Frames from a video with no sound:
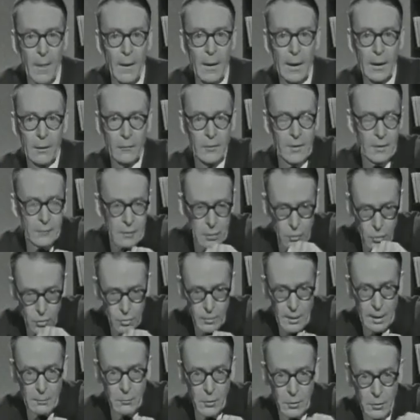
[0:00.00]
Alors, vous avez tout de
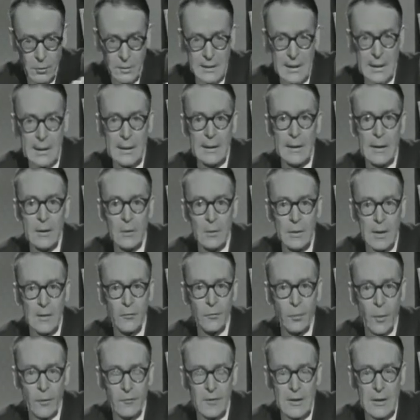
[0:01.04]
même le Conseil exécutif
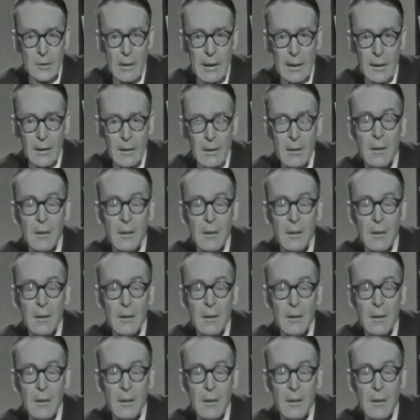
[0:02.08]
provisoire,